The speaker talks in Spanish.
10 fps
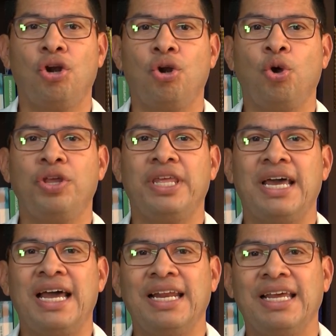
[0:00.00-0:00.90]
Lo
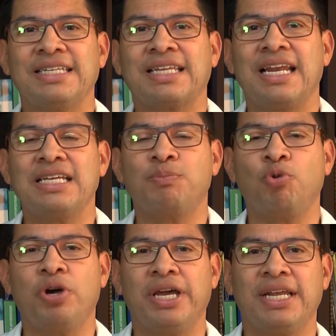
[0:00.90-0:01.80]
ideal es que las
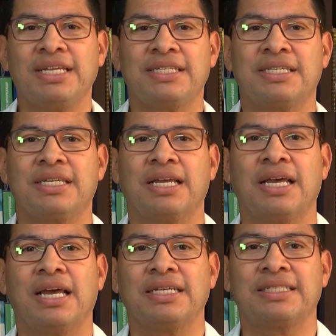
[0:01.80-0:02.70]
mujeres
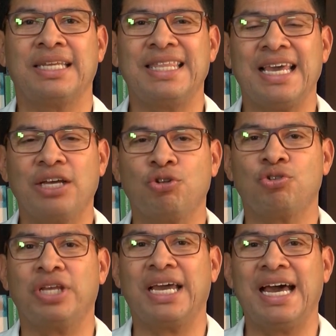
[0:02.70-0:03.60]
se
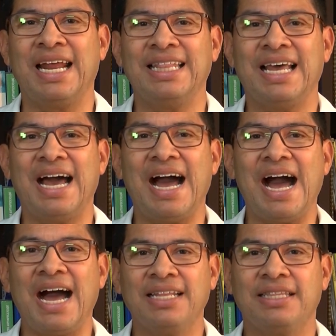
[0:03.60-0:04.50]
diagnosticaran
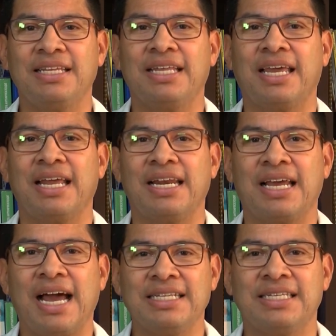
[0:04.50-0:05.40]
antes de que el
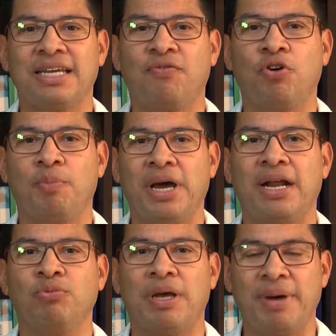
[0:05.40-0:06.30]
cáncer
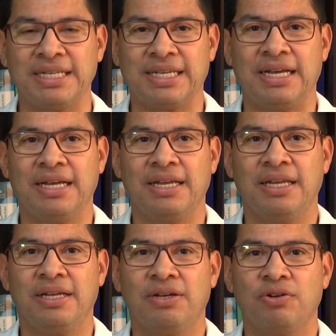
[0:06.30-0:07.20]
formara una masa,
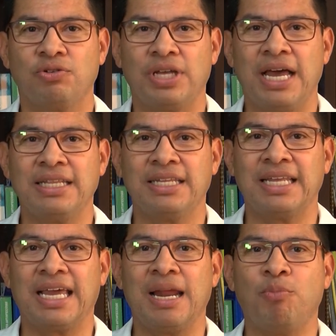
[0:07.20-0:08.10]
o sea, antes
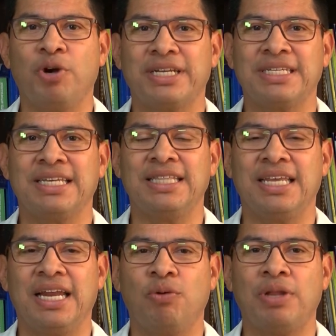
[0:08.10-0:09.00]
de que la mujer se
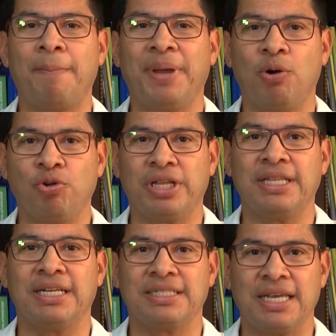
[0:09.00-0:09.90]
sintiera una pelota
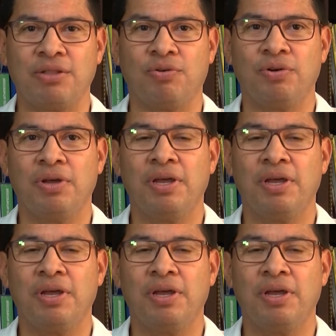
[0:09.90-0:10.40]
en el seno.